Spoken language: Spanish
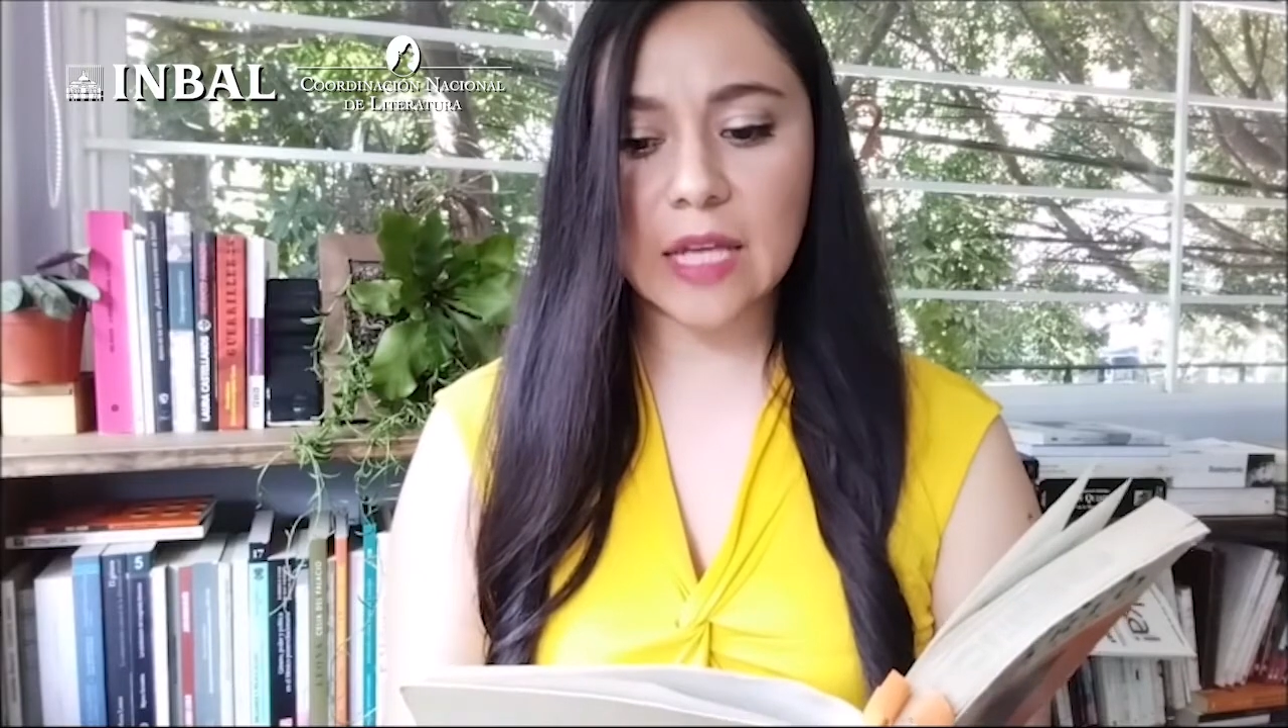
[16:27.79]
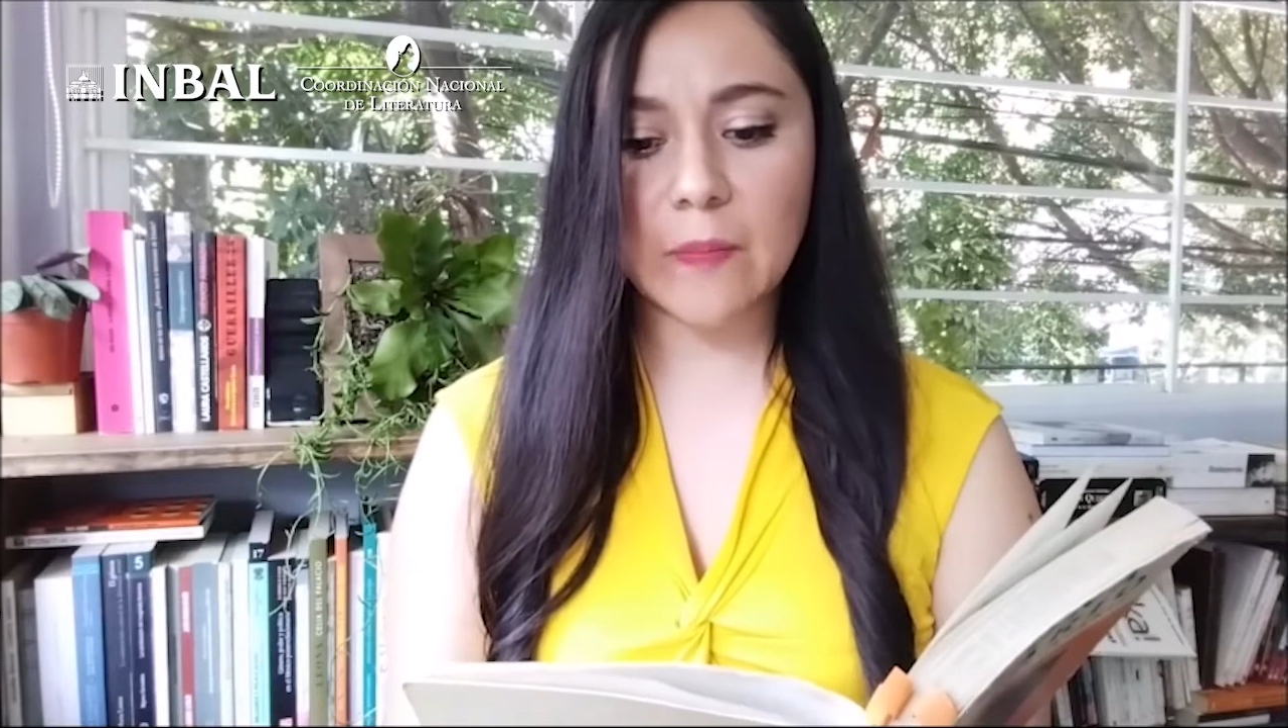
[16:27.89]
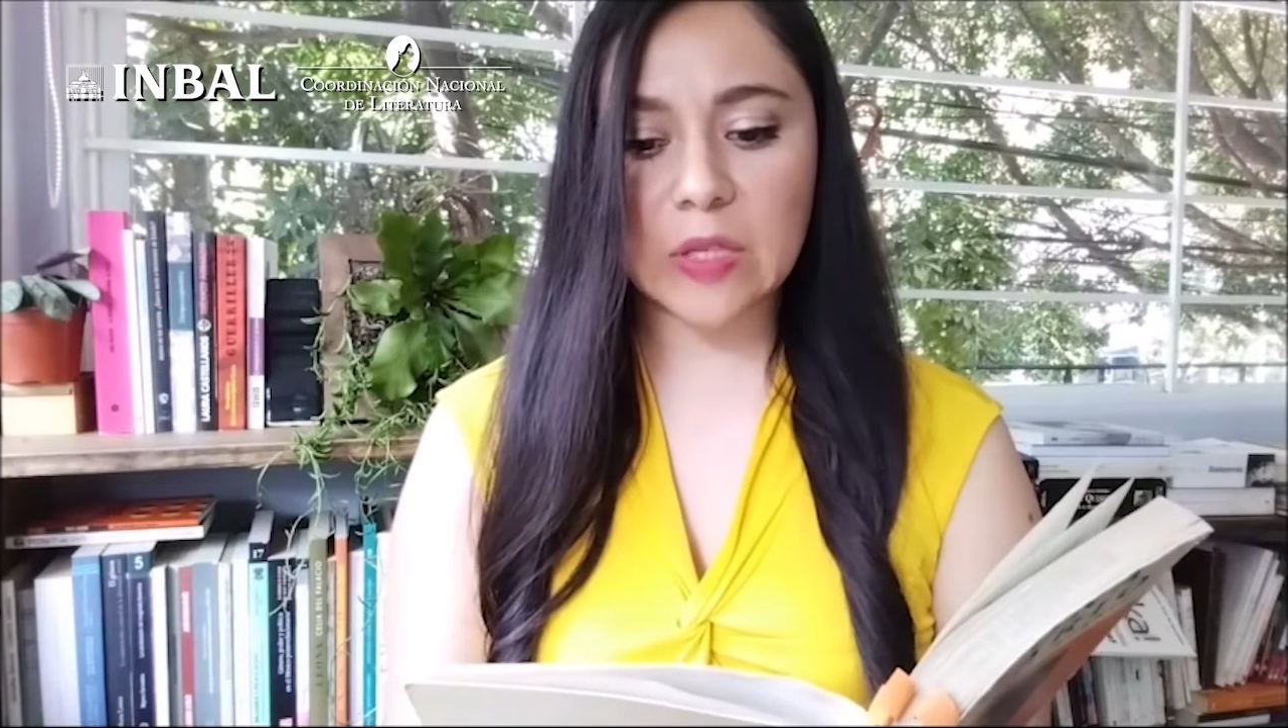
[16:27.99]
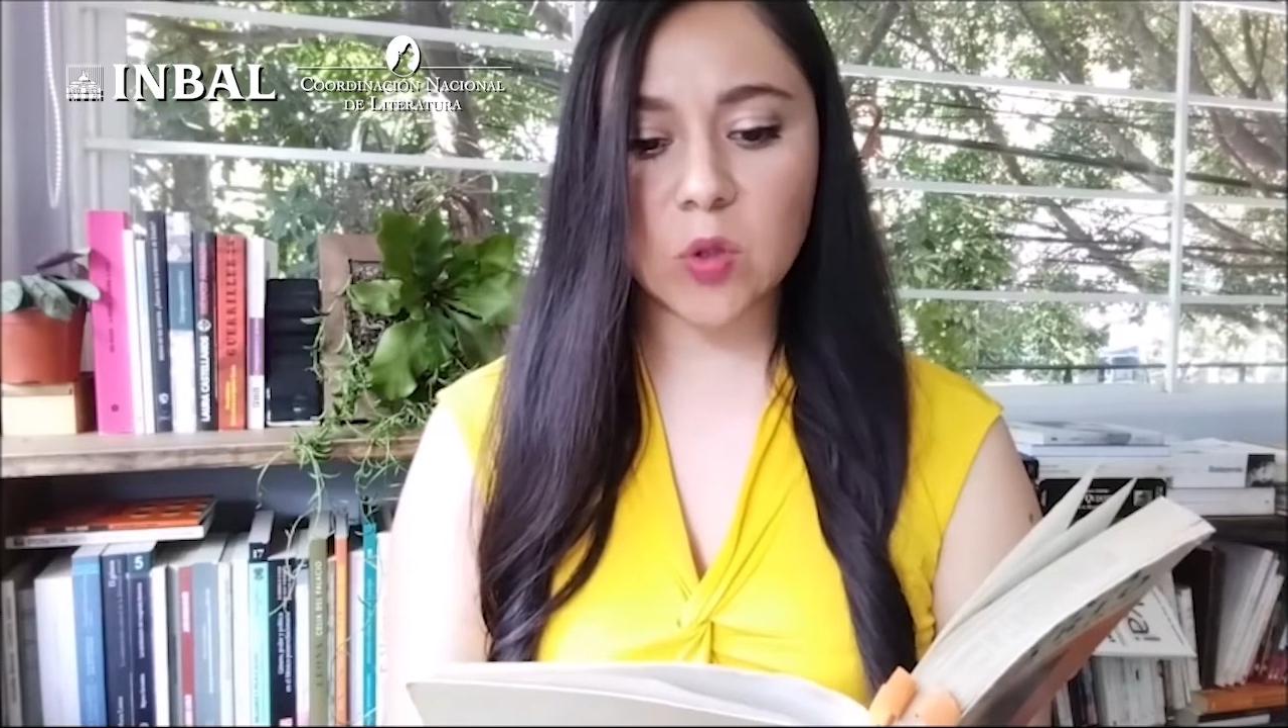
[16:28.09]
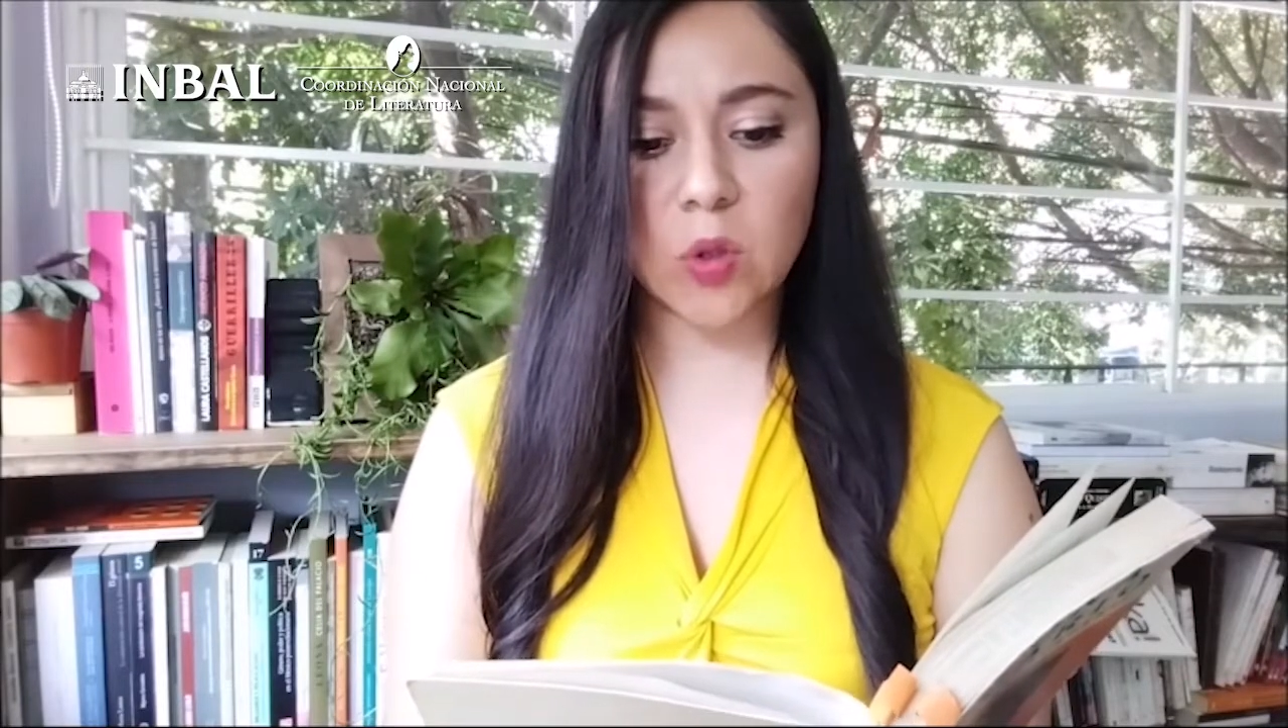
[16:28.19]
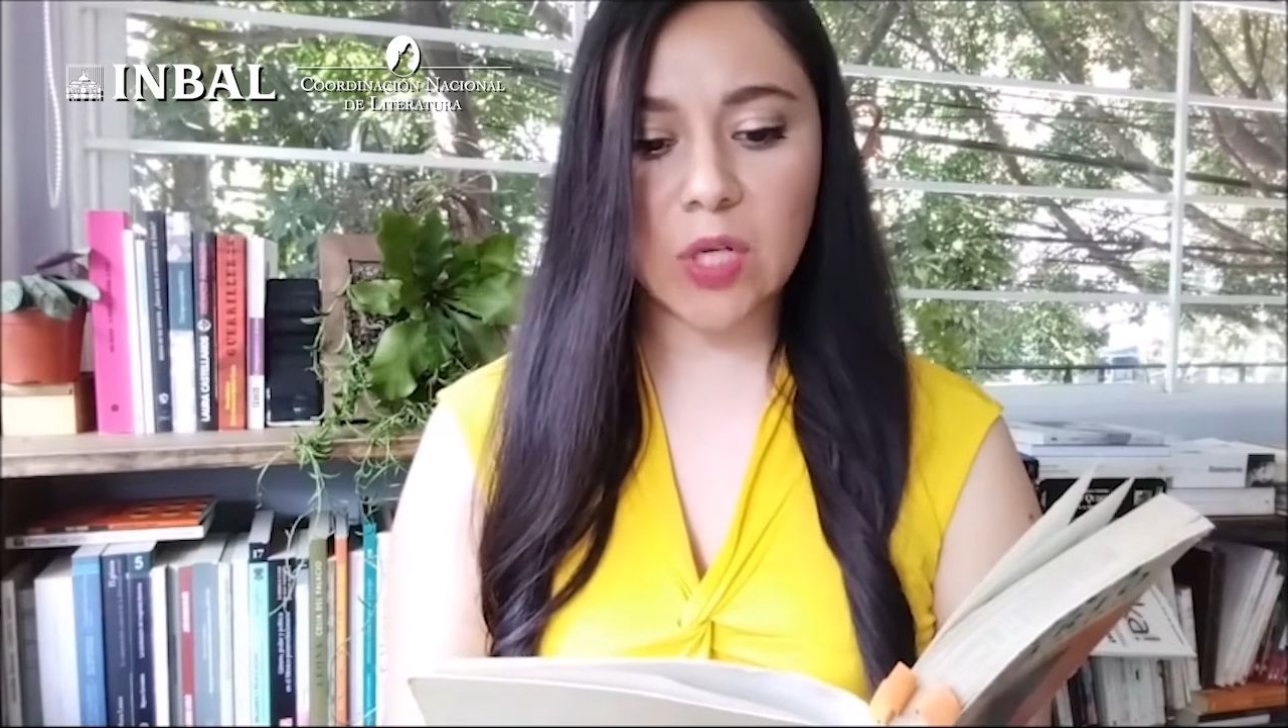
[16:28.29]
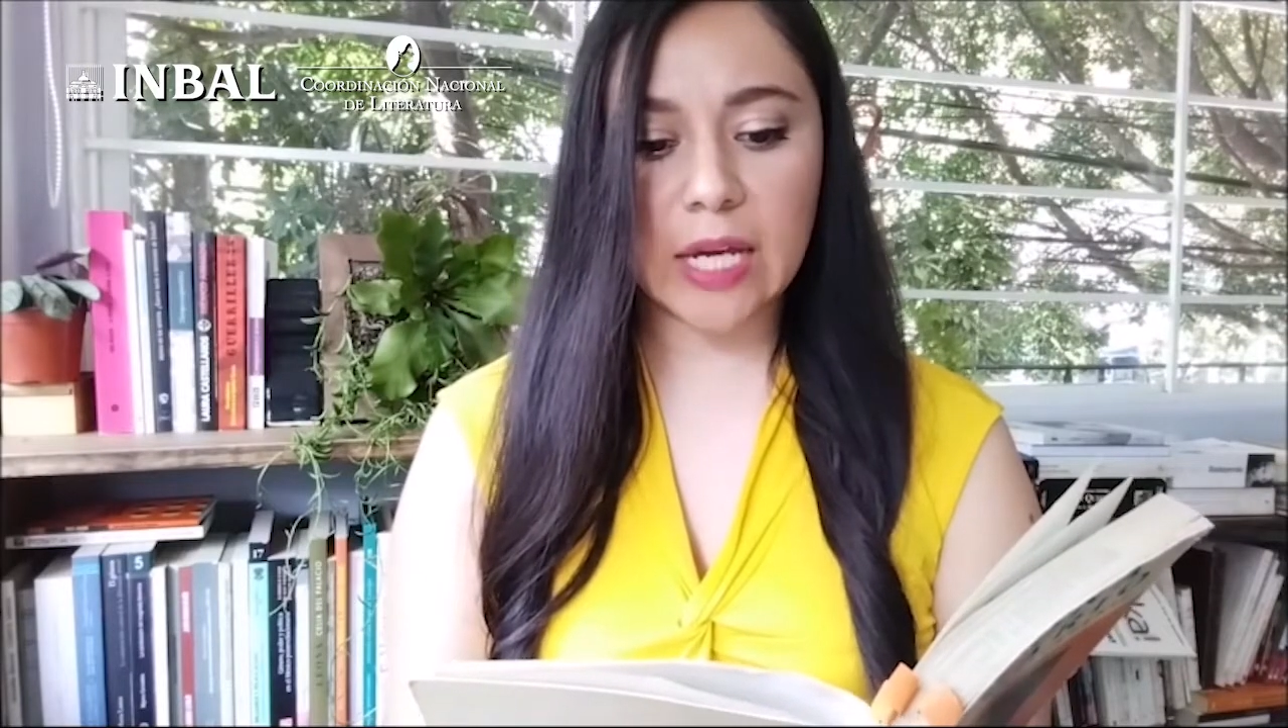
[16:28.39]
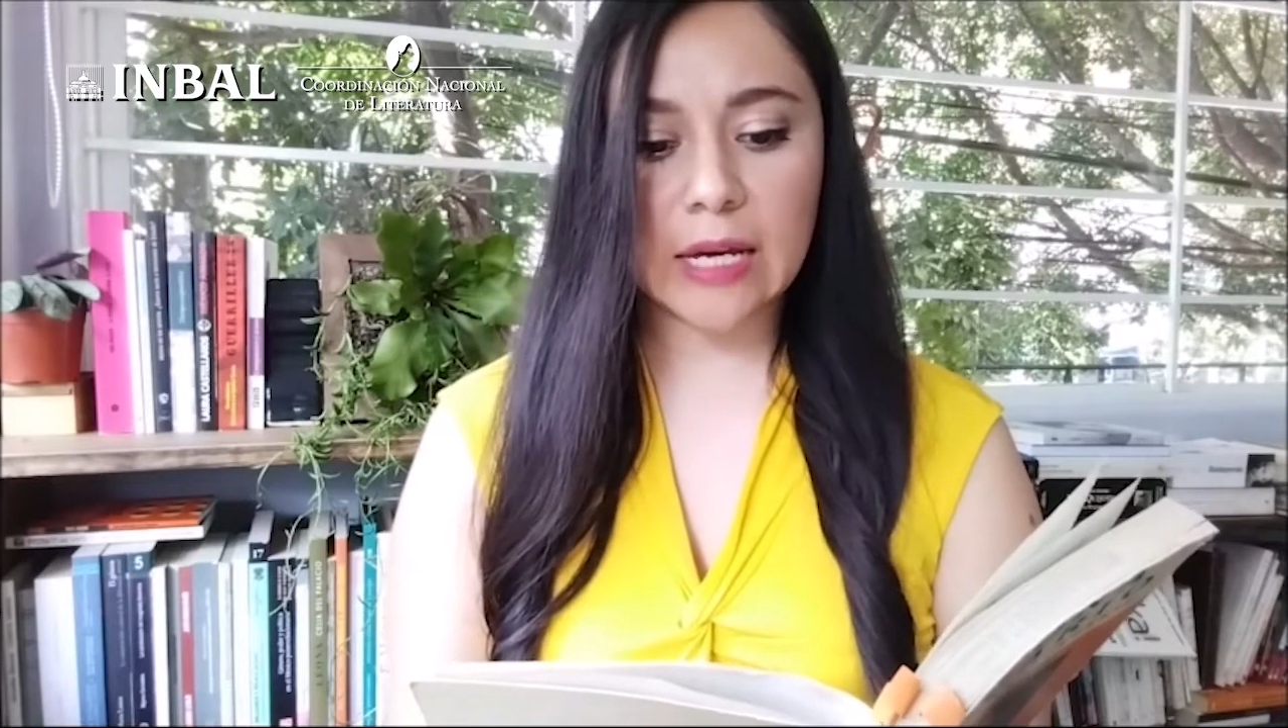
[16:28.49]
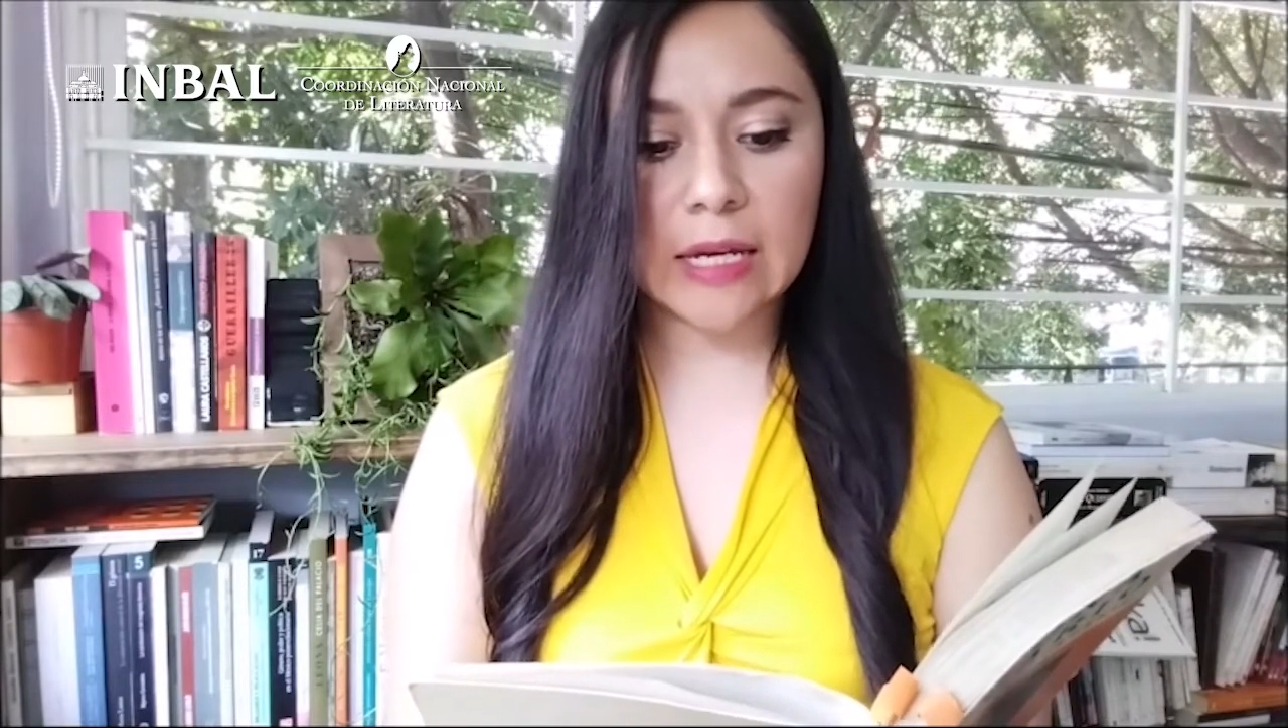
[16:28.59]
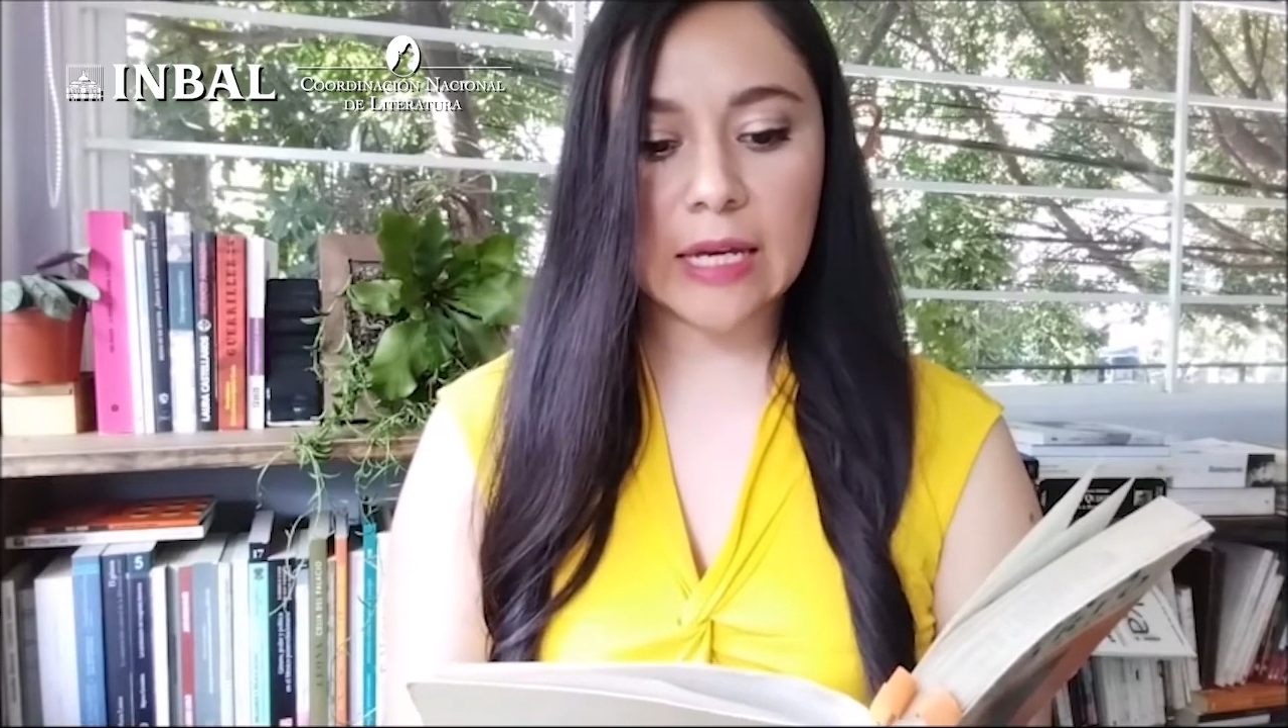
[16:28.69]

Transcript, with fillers: amatoria,